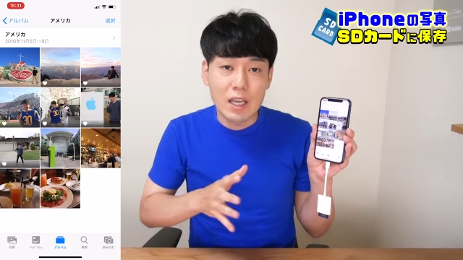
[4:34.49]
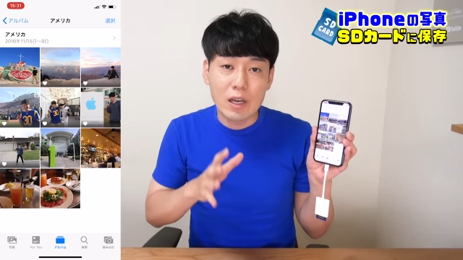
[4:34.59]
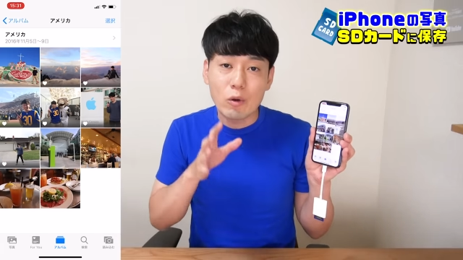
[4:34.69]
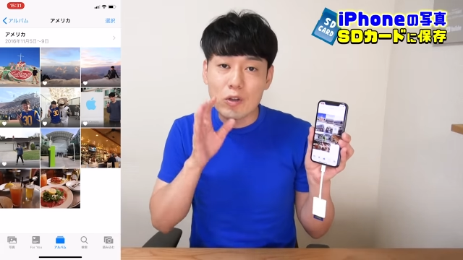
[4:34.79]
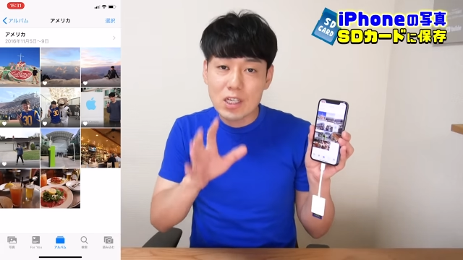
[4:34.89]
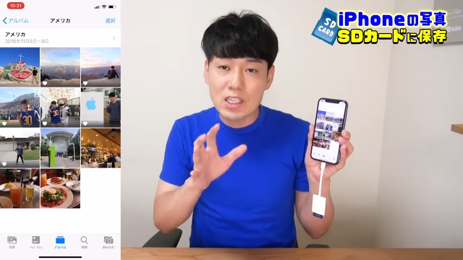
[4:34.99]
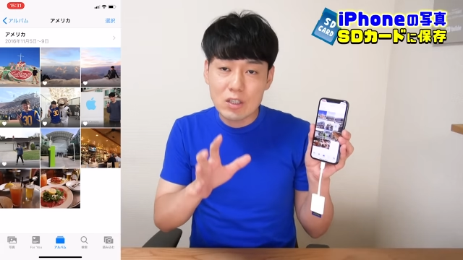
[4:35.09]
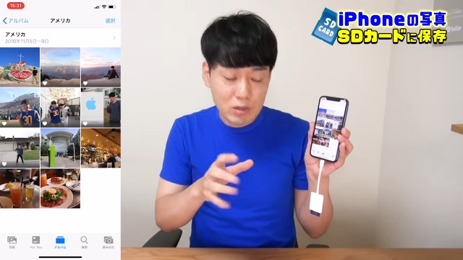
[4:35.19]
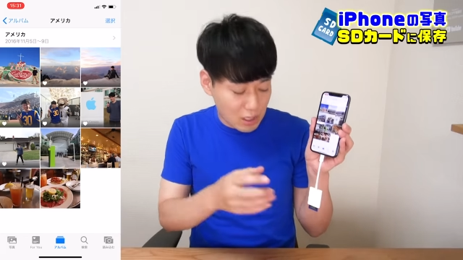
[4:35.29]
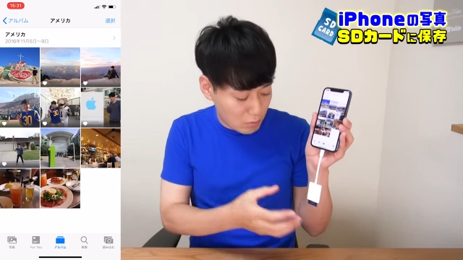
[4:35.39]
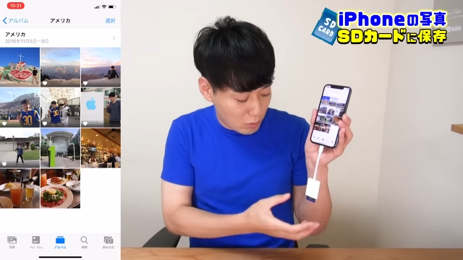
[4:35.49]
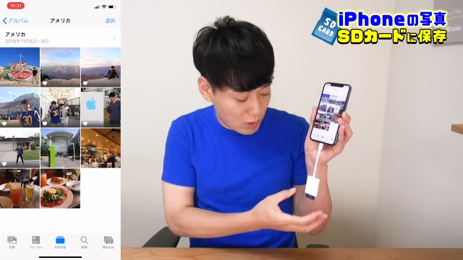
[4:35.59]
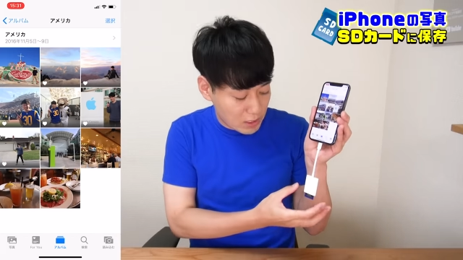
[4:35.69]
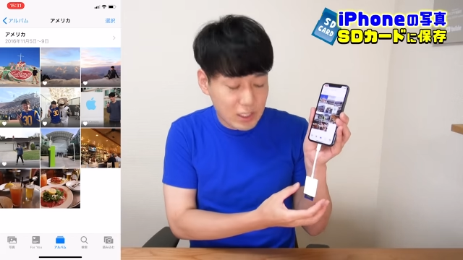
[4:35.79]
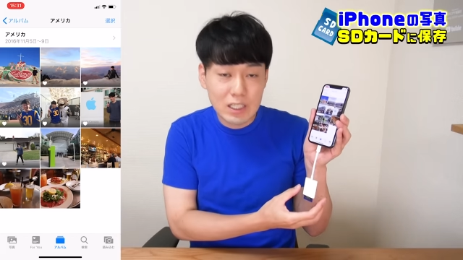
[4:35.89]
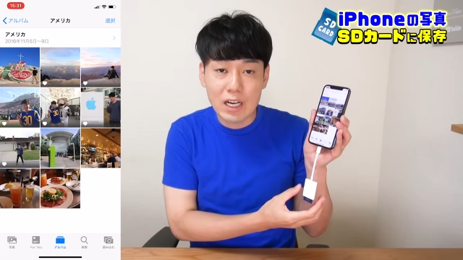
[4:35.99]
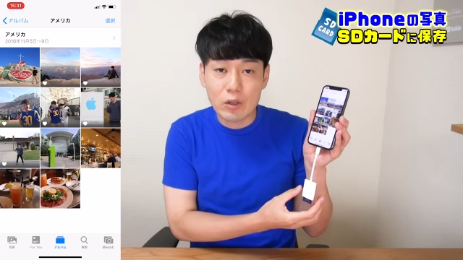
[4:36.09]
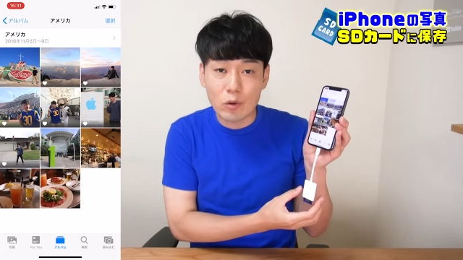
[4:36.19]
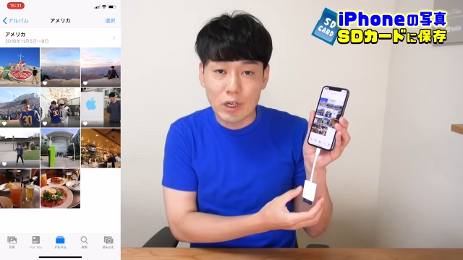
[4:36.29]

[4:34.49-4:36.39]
えー、この写真を全部 エスディー カード